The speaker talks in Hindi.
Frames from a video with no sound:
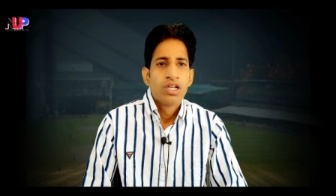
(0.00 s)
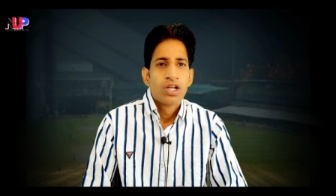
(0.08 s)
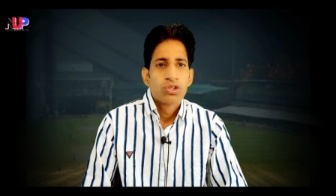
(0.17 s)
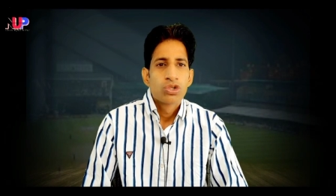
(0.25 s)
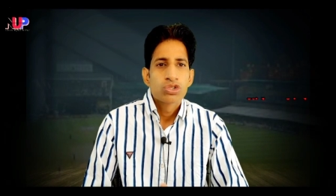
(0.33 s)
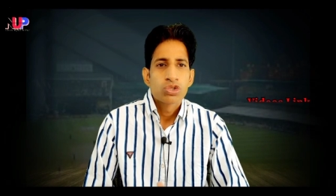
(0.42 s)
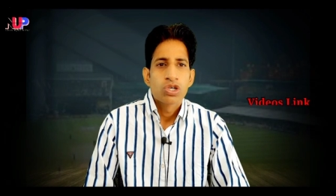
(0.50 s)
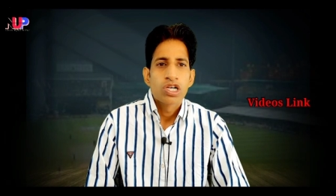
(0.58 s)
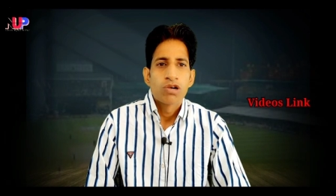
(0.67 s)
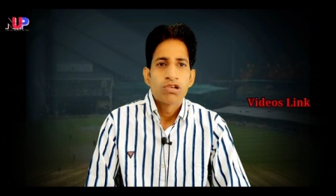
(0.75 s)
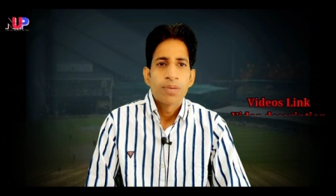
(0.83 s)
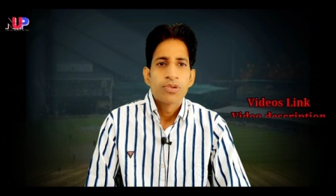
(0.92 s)
दोस्तों
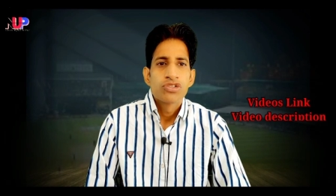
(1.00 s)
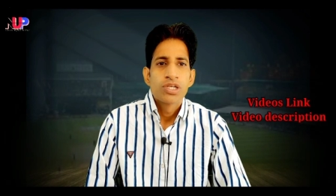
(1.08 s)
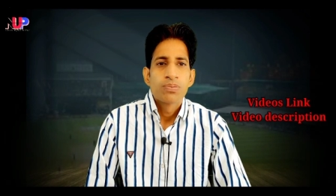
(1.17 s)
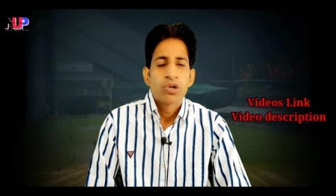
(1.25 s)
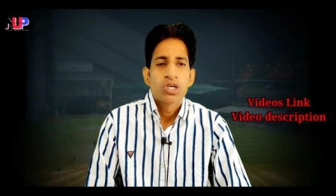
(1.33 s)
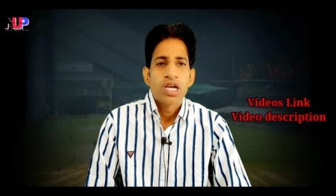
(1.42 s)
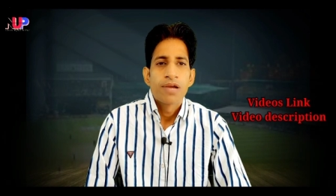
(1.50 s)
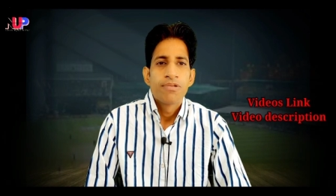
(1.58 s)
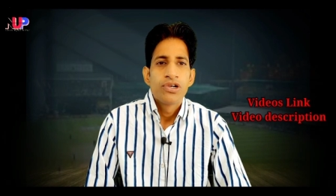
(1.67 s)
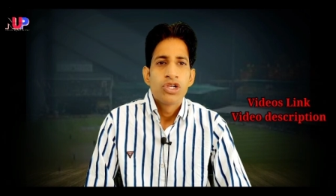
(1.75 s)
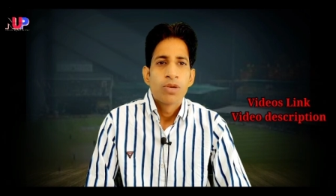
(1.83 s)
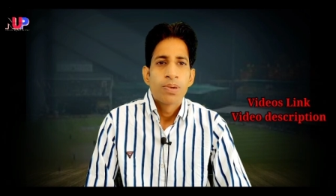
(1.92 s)
ग्राउंड अपिच रिपोर्ट का
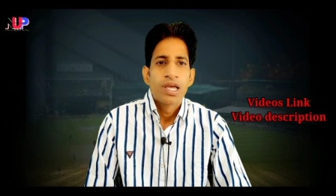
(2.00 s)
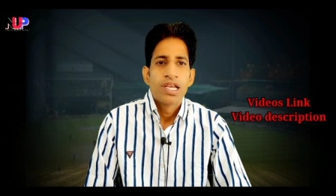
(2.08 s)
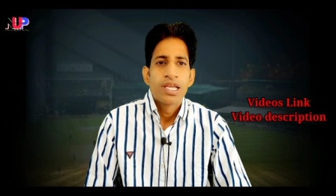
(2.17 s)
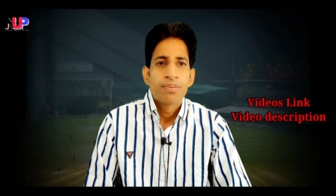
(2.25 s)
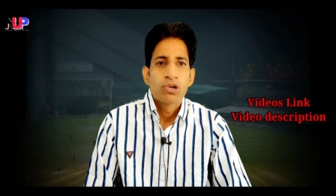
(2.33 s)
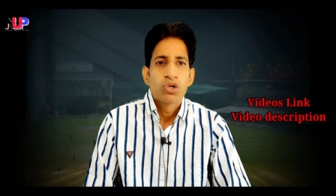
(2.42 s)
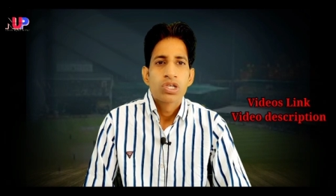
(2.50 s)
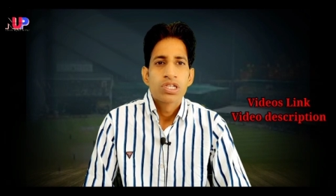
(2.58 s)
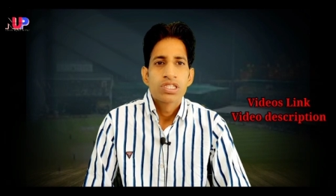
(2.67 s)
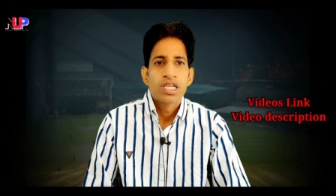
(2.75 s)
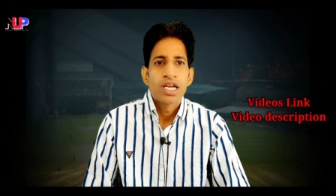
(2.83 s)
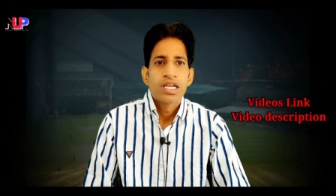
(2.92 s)
वीडियो पहले अपलोड कर
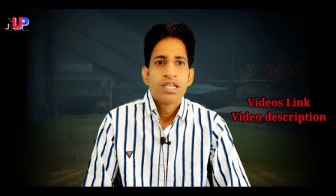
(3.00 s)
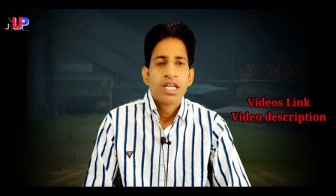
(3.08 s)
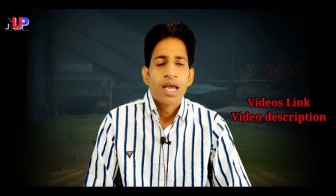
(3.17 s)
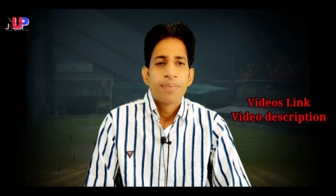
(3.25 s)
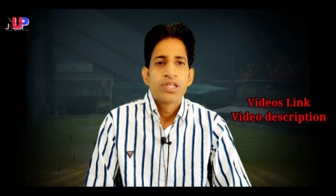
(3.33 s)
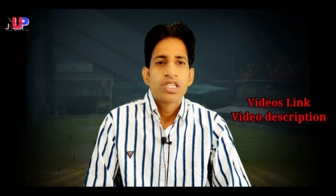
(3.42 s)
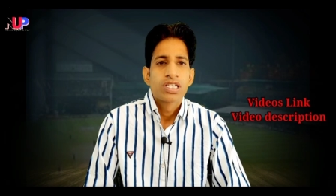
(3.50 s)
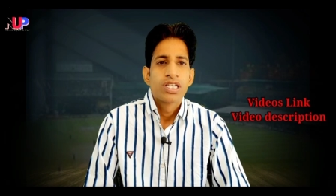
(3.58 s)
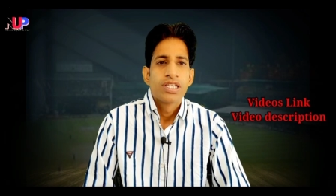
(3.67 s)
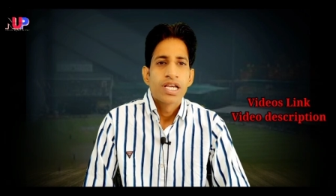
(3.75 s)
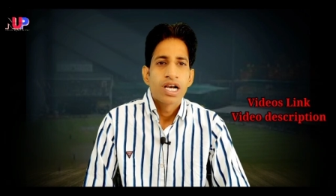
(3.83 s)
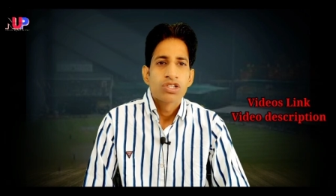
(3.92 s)
दिया है अभी तक
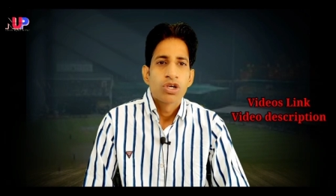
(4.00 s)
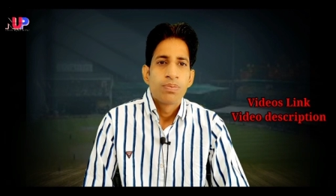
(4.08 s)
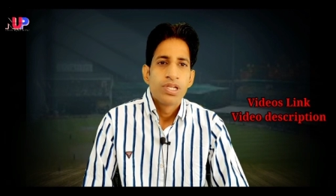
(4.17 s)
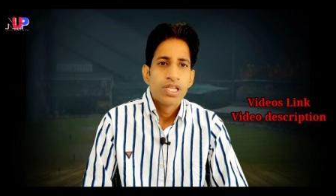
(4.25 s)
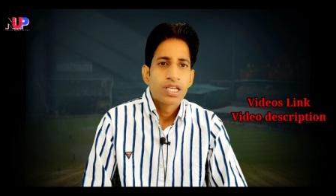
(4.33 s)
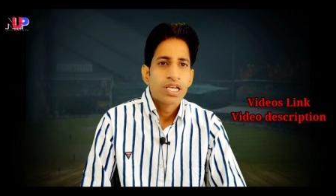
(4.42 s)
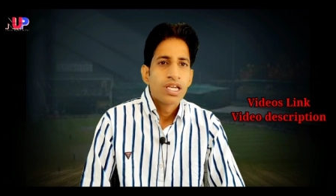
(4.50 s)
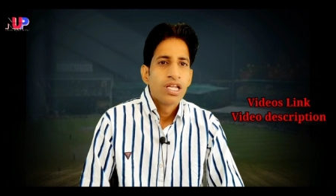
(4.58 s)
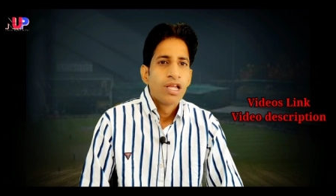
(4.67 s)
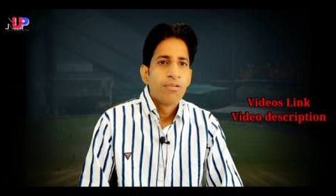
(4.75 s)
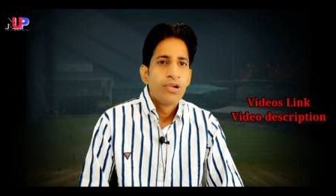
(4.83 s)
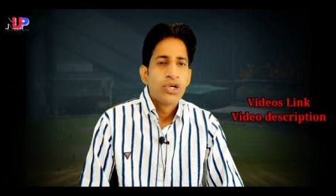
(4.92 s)
नहीं देखा तो अभी देखे
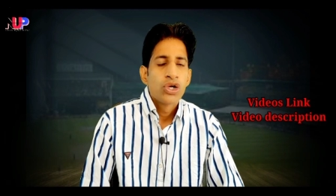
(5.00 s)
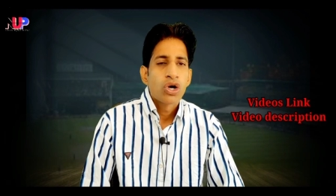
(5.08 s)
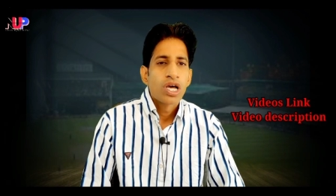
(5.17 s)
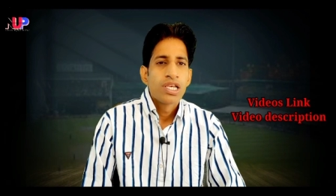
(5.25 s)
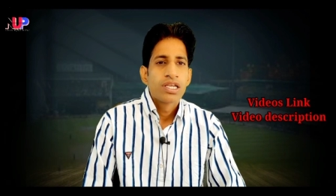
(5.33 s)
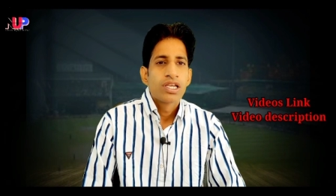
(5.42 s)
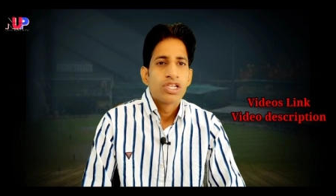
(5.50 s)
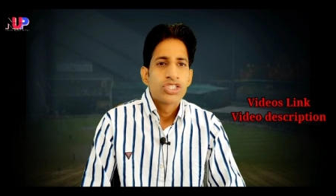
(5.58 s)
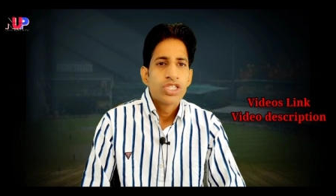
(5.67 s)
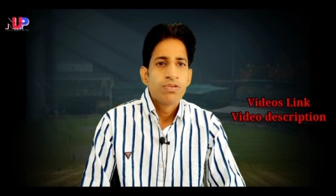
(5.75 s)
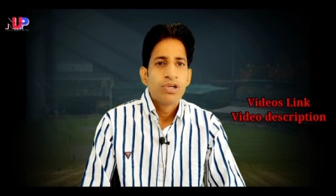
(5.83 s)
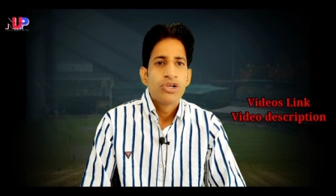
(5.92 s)
वीडियो का लिंक
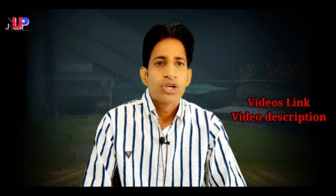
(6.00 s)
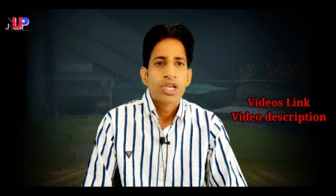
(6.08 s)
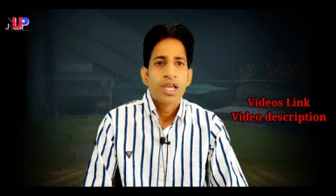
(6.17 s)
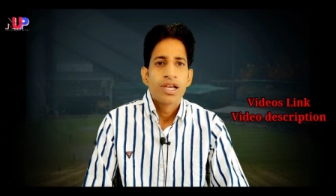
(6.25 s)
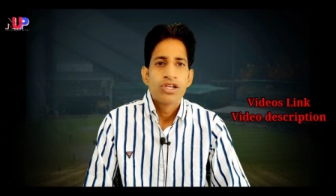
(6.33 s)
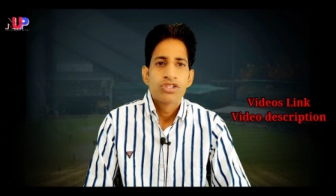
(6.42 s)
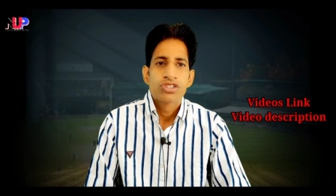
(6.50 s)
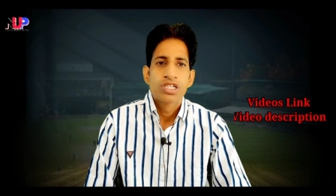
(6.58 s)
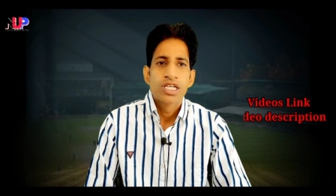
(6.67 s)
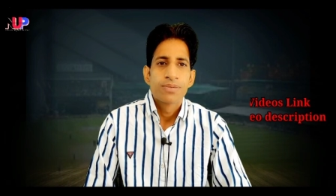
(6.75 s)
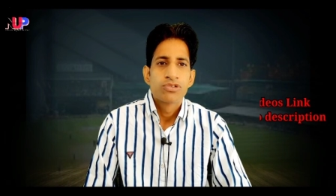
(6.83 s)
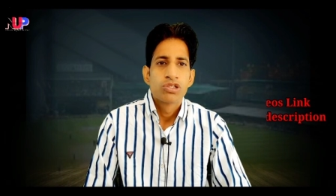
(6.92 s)
इसी वीडियो के
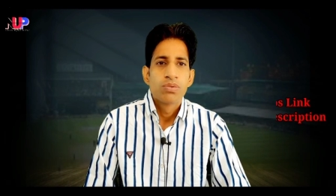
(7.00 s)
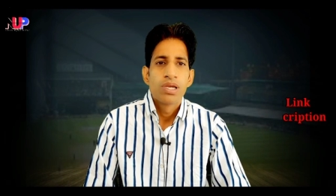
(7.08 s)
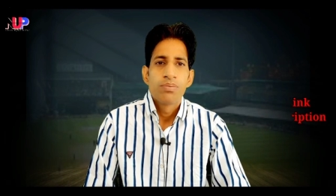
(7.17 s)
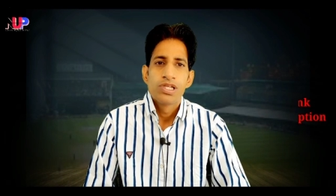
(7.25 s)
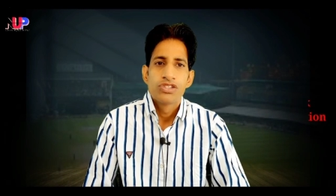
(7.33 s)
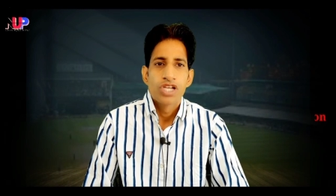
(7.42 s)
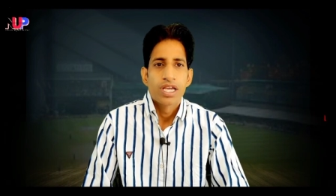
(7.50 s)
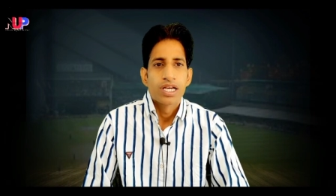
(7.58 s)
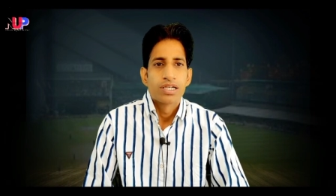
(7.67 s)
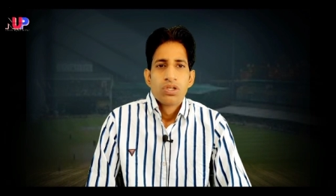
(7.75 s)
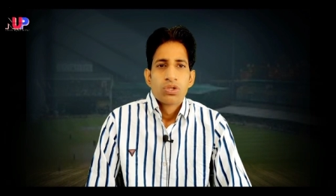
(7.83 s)
डिस्क्रिप्शन में मिल जाएगा